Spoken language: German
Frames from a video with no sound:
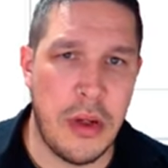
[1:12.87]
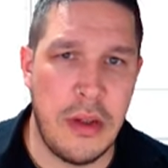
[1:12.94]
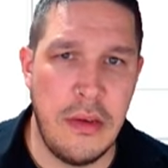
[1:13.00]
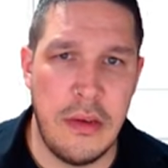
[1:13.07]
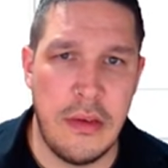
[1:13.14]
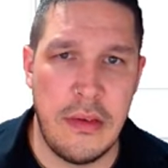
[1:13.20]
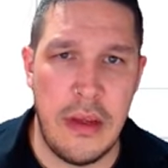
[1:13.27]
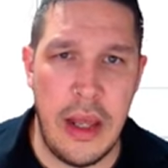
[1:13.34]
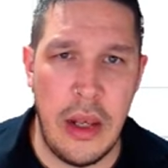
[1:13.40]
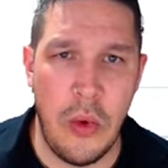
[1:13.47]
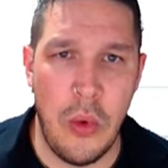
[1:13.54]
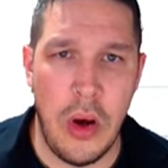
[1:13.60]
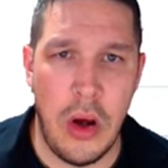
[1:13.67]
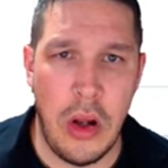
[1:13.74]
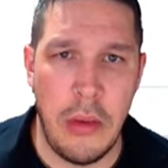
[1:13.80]
dieses Hello
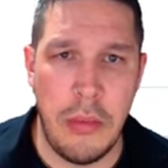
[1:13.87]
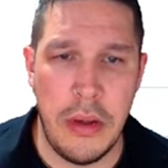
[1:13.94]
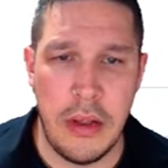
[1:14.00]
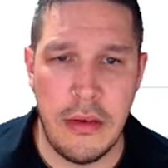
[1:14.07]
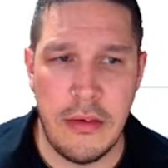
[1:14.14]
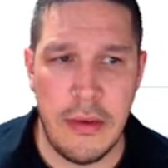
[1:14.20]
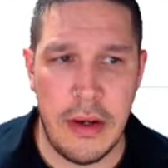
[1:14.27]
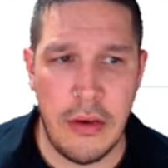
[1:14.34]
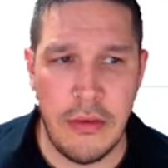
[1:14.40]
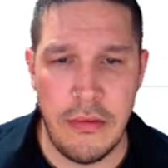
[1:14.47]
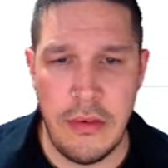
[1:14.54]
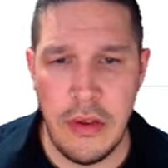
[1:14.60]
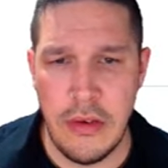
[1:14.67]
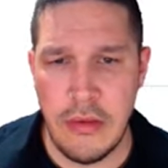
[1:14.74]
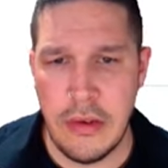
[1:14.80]
Allplan
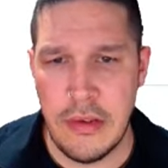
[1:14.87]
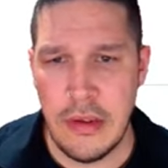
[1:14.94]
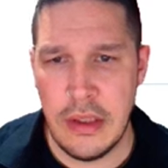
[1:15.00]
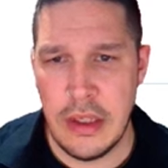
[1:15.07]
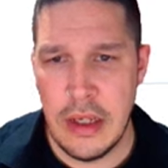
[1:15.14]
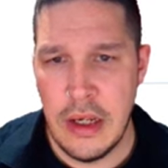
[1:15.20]
2024.